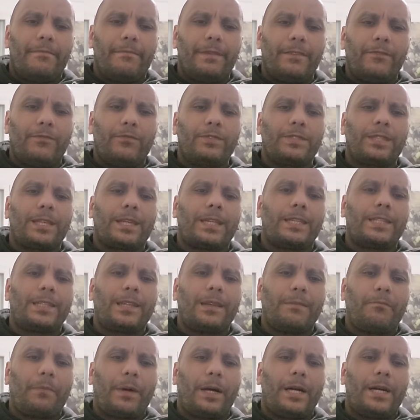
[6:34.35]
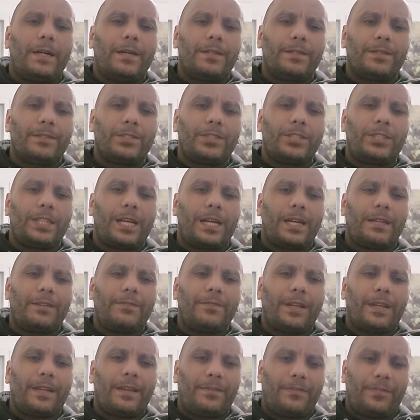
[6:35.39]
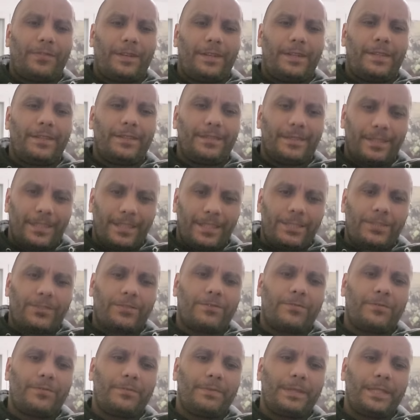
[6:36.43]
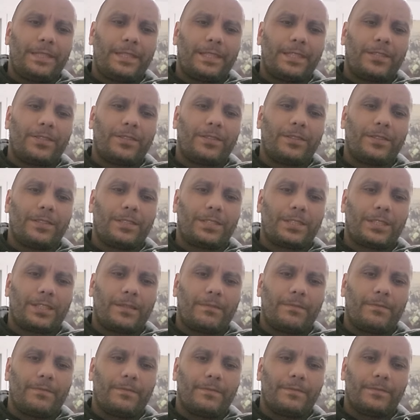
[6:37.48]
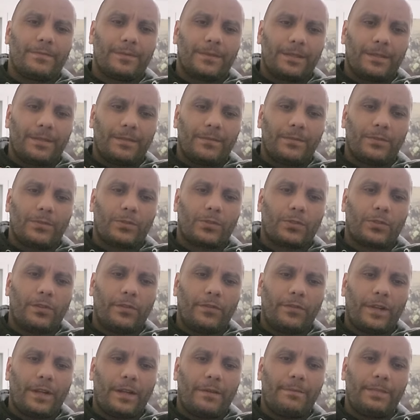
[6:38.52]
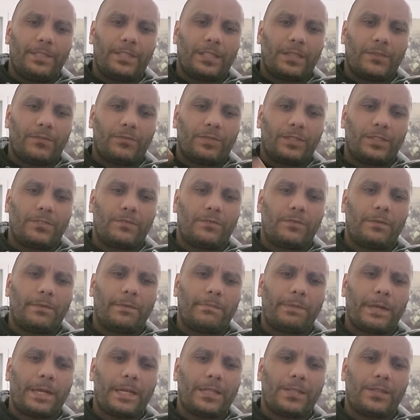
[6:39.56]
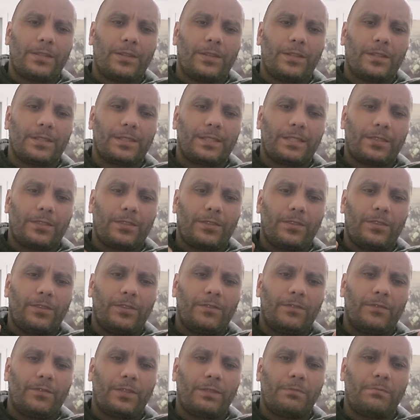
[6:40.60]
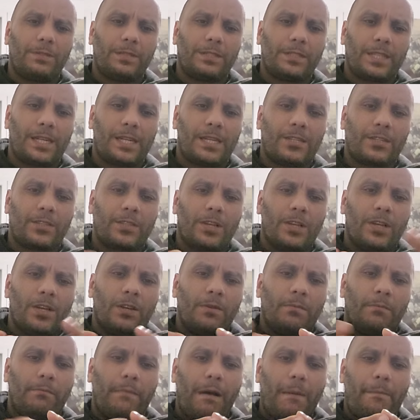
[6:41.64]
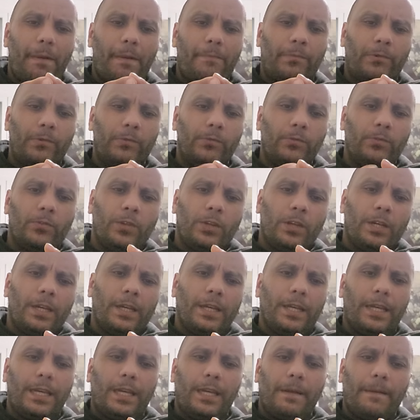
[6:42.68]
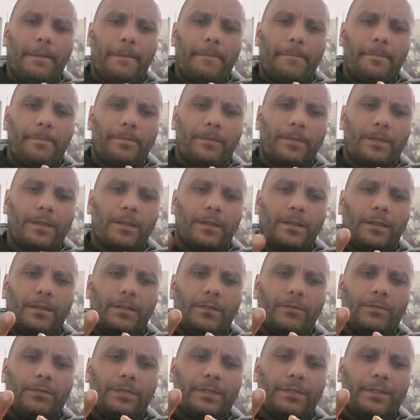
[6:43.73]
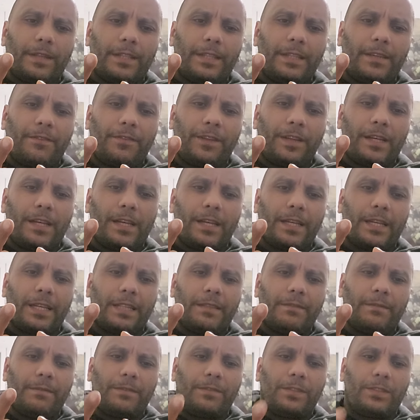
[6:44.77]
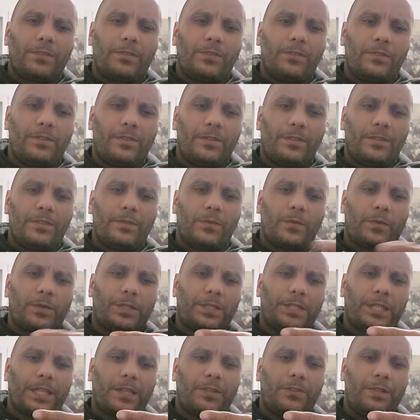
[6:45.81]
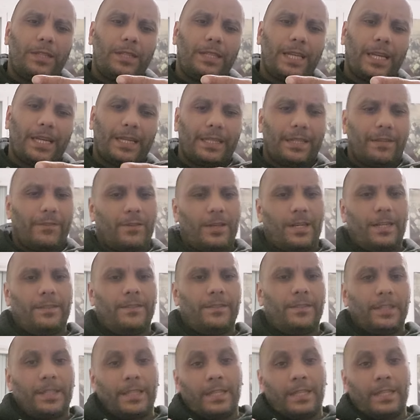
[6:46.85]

Mais vous inquiétez pas, j'y arrive à la fin et je vous mets des cœurs, des j'aime. Sauf à mes jaloux. Si je vous mets pas un cœur, c'est que votre message m'a pas plu et vous avez rien à faire à regarder mes vidéos. Circuler, il n'y a rien à voir.